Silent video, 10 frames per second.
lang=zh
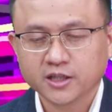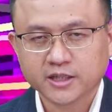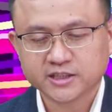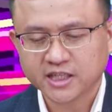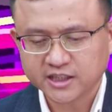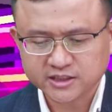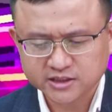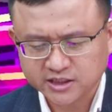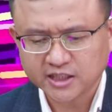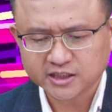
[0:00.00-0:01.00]
那现在
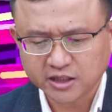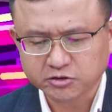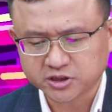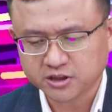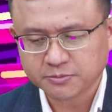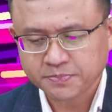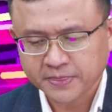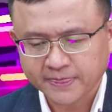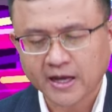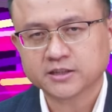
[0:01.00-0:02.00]
现在到底是
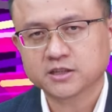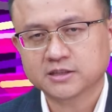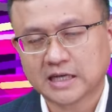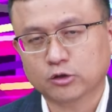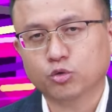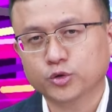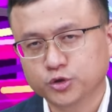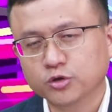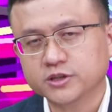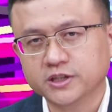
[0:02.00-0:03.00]
它是涨多
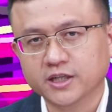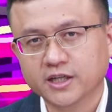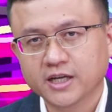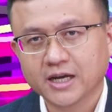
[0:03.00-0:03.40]
休息呢，